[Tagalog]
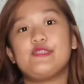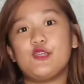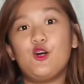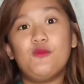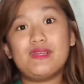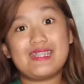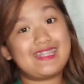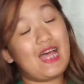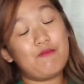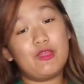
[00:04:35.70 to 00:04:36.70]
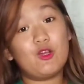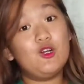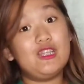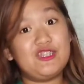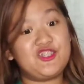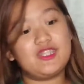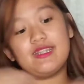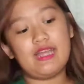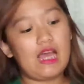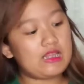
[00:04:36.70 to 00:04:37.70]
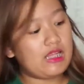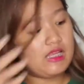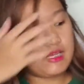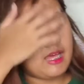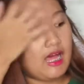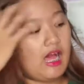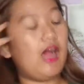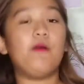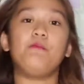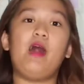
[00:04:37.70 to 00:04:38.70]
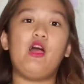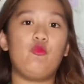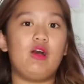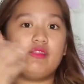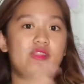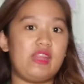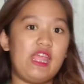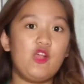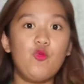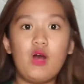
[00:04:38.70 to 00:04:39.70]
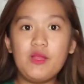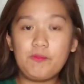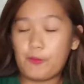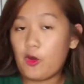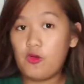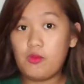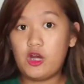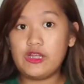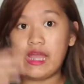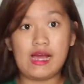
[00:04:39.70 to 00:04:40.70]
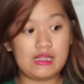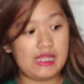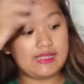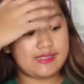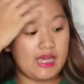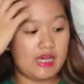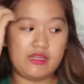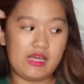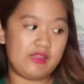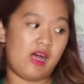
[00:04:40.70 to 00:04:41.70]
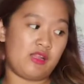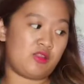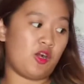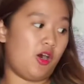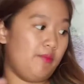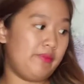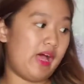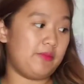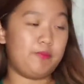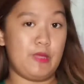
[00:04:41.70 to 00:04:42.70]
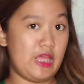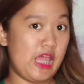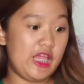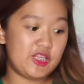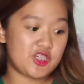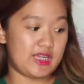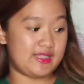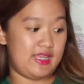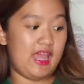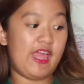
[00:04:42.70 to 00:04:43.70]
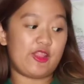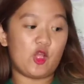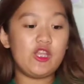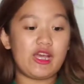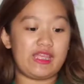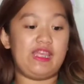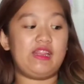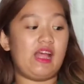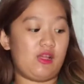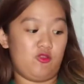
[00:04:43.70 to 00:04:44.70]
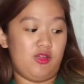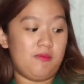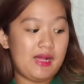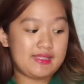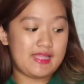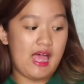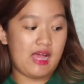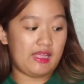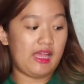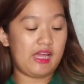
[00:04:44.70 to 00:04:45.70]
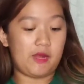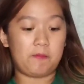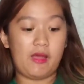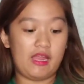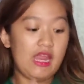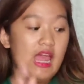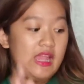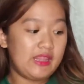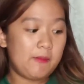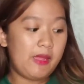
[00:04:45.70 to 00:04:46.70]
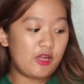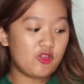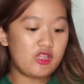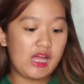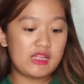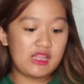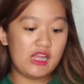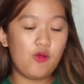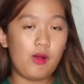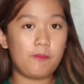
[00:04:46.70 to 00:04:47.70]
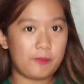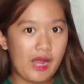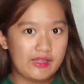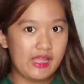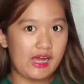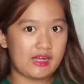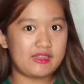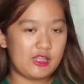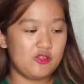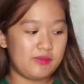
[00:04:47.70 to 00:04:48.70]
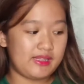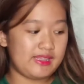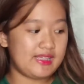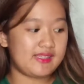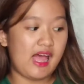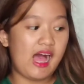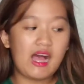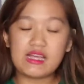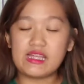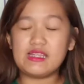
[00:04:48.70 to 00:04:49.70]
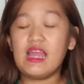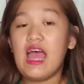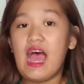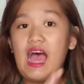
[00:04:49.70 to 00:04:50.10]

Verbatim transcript: So, masasabi kong legit nga talaga ang buy one take one promo ng lazada.com.ph kasi nga ito nakikita ko naman sa aking harapan na meron ngang dalawang product na dumating sa akin.